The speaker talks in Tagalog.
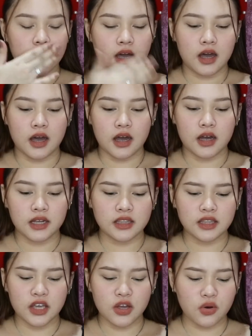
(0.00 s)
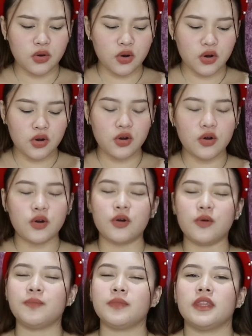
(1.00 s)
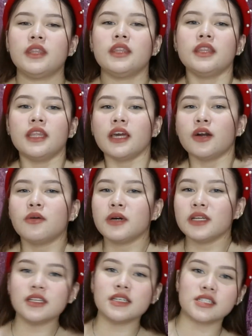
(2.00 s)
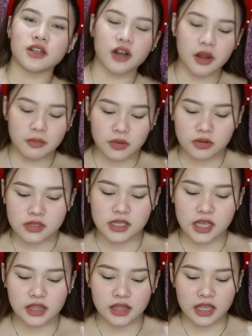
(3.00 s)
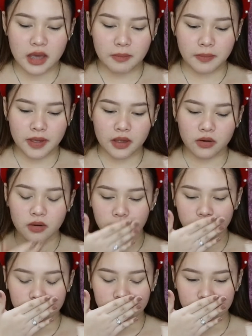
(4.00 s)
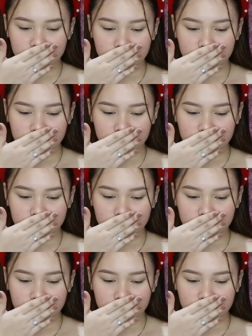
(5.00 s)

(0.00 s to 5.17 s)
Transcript: Uh, hindi ko, hindi ko ma-describe yung scent niya, pero